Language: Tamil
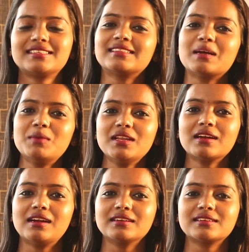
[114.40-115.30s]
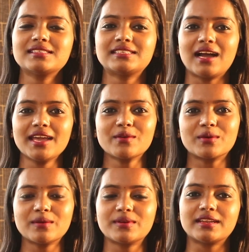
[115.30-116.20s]
சார் தமிழர்களுக்கு சாய்
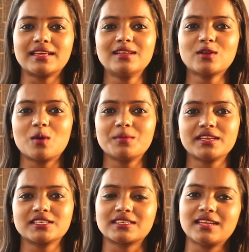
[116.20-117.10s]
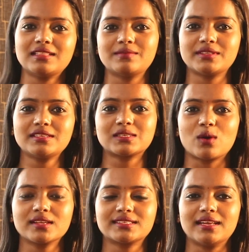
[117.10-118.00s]
கூட ஒரு நல்ல காம்பினேஷனா அது வந்து
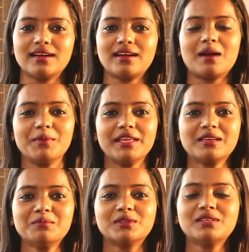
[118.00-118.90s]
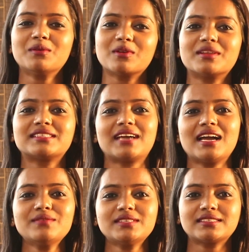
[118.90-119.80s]
சாங்ஸ் தான் அப்படி இருக்கும்போது உங்களோட
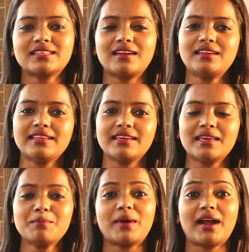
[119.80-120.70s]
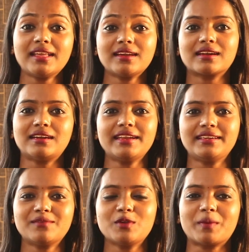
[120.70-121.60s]
சாய் வச்சத்திரால நீங்க ஏன் பாடகர்கள
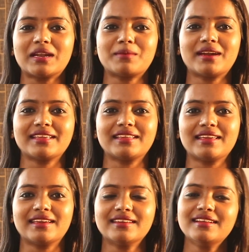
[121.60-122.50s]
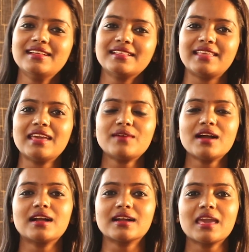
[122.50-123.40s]
இன்டர்வியூ பண்ண மாட்டேங்கிறீங்க தேவா
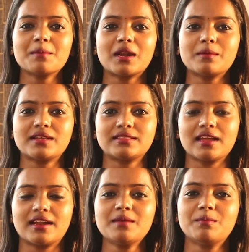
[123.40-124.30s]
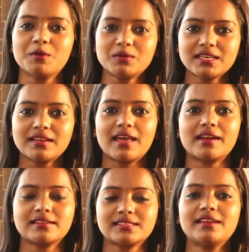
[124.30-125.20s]
கங்கையமரன் மாதிரியான மியூசிக் டைரக்டர்ஸா